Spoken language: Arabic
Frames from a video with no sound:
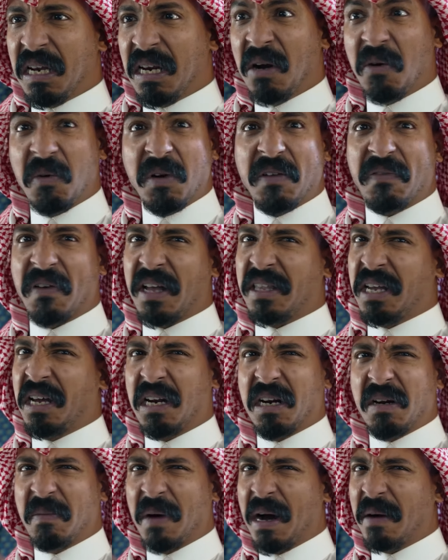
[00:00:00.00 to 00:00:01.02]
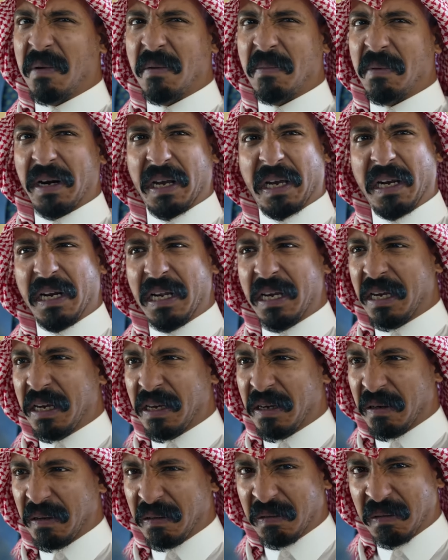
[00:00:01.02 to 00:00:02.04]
لو اني فاتح الباب ابركلي